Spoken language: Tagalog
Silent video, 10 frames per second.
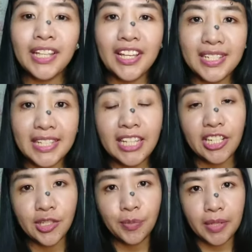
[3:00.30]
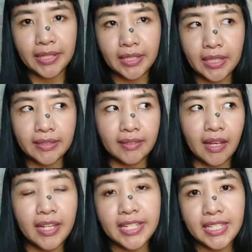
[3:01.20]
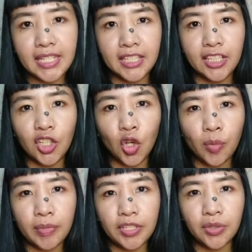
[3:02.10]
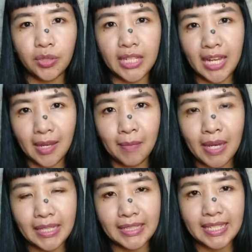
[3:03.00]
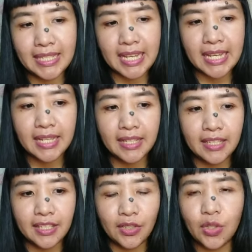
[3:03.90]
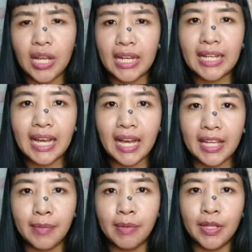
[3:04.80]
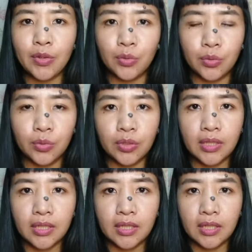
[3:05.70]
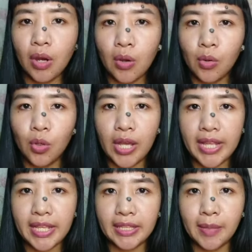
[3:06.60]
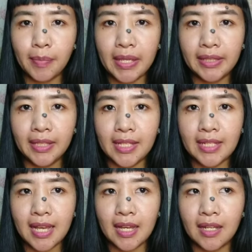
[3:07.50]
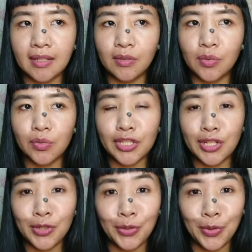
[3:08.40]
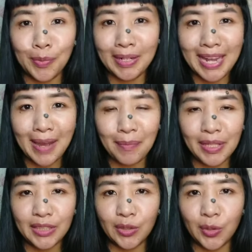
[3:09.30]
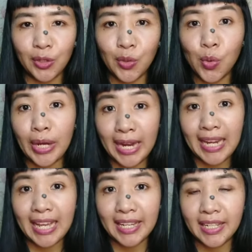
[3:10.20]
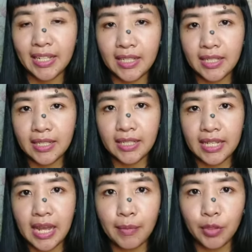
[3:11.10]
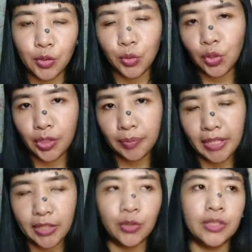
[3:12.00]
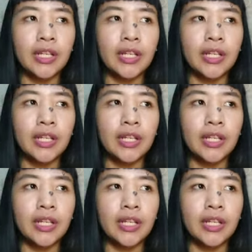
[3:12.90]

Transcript: tayo sa Dutch breed at honestly dito ako medyo kinakabahan kasi yun nga nagkakaiba yung kahulugan niya depende sa kung sino yung gumagamit or kung kailan ginamit yung term na yon.